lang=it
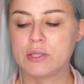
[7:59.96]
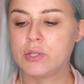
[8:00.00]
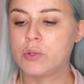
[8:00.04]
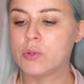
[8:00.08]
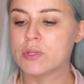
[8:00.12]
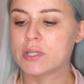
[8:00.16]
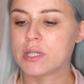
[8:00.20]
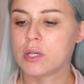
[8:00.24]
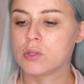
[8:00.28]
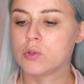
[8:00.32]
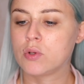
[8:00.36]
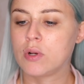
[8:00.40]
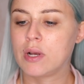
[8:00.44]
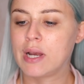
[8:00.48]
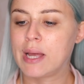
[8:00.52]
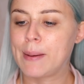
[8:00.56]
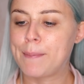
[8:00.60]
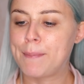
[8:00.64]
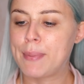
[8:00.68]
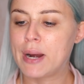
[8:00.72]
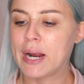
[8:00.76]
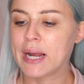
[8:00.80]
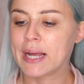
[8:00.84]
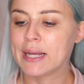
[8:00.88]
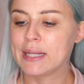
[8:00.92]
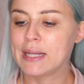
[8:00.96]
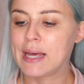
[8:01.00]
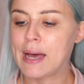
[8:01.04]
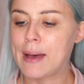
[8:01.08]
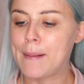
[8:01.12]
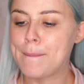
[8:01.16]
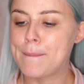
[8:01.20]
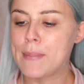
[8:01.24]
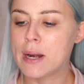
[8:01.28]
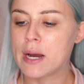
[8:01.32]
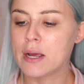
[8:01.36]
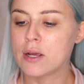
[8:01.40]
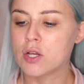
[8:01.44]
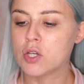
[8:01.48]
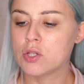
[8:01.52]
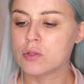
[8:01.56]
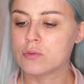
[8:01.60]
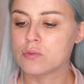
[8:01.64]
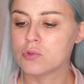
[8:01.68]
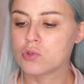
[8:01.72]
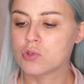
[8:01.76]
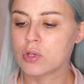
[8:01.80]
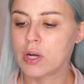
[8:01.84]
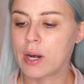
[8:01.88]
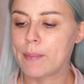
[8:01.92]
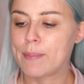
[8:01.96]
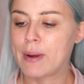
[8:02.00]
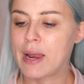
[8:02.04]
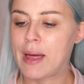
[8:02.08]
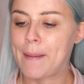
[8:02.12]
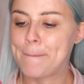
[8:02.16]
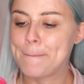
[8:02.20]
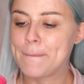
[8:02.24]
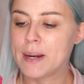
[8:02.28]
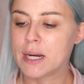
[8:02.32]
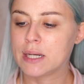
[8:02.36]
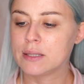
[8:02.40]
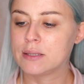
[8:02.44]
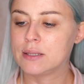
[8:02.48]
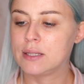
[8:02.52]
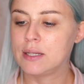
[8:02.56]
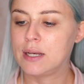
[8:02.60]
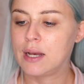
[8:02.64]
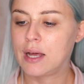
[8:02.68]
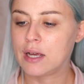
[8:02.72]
Io ho usato l'Abracadabra Scrub Labbra di